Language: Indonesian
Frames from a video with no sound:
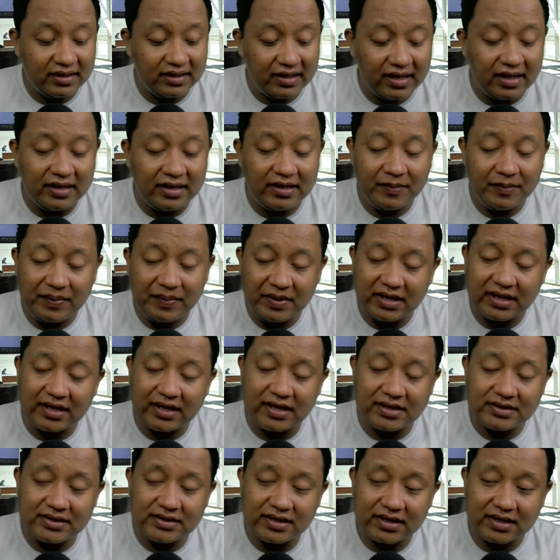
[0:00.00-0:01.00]
ya di
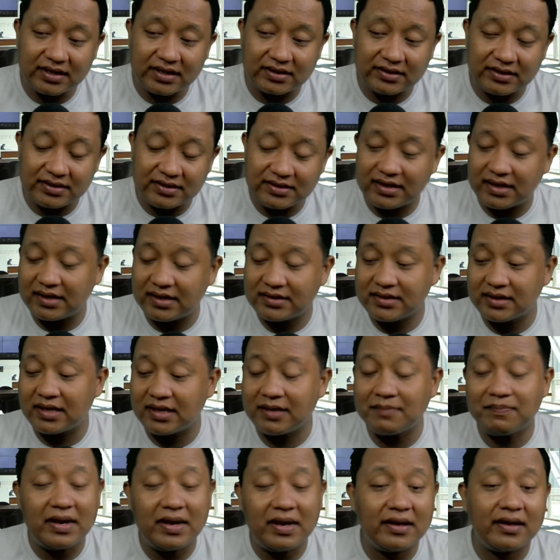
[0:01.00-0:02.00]
Pilkada Jakarta
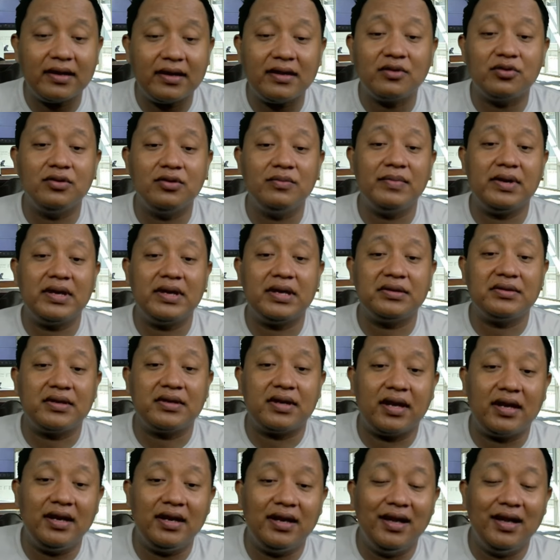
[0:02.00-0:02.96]
jangan-jangan pangrekun begitu kan.